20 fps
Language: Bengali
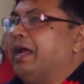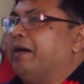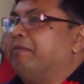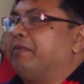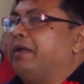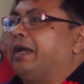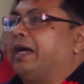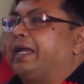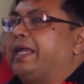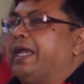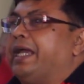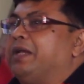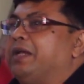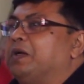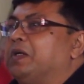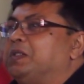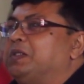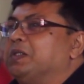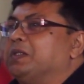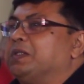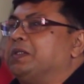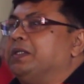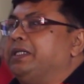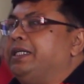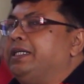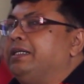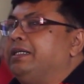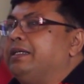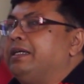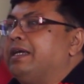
আমরা জ্ঞান অর্জন করি